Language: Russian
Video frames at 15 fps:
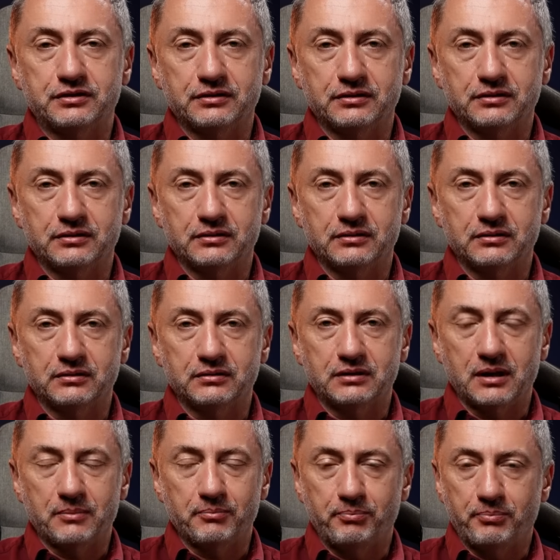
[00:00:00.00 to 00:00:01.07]
э,
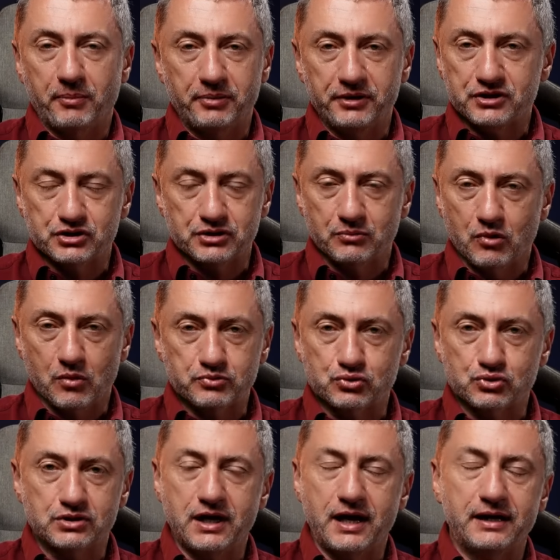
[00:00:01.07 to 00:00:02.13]
там по-прежнему
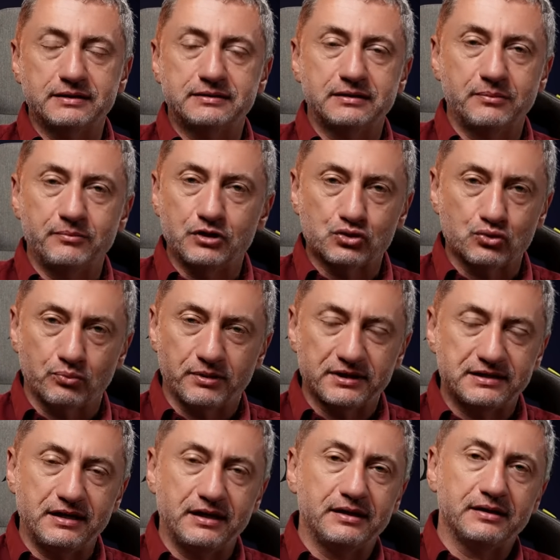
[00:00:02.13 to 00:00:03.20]
обсуждается между
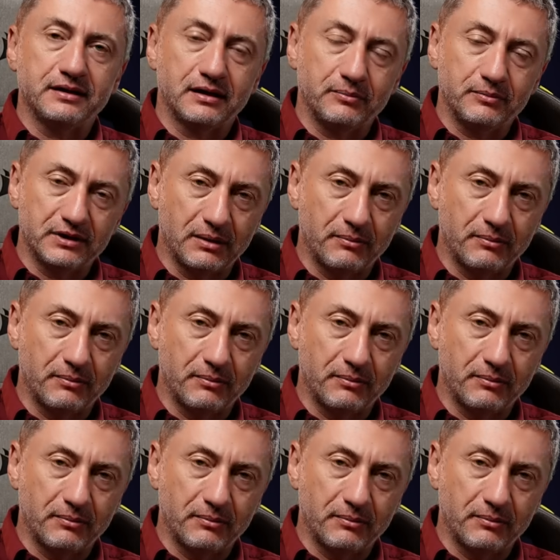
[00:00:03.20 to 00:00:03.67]
посредниками,